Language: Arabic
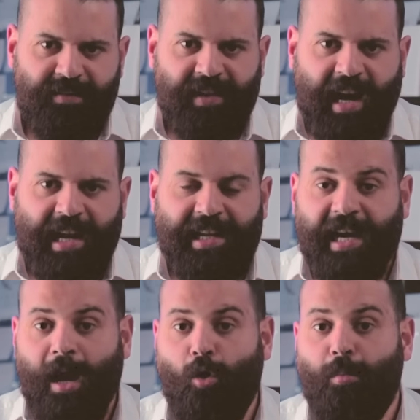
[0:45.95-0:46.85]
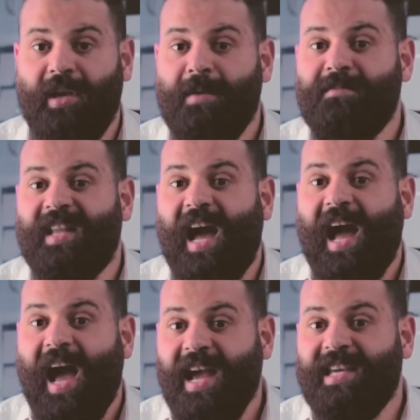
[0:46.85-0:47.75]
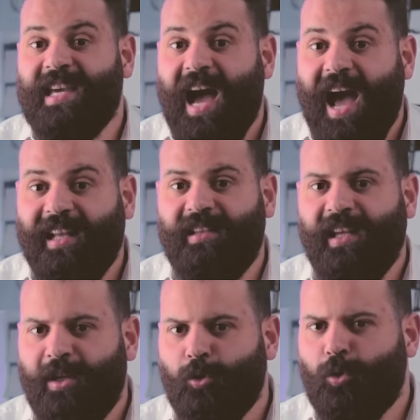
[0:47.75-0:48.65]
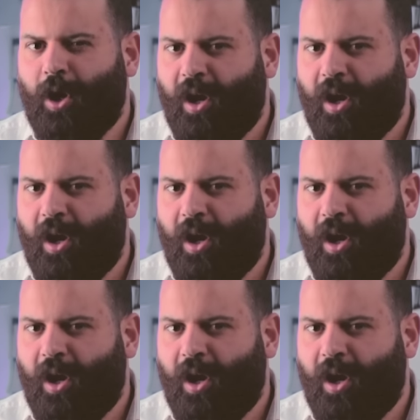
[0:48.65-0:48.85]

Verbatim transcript: قافل عليها وبيمنع اي حد انه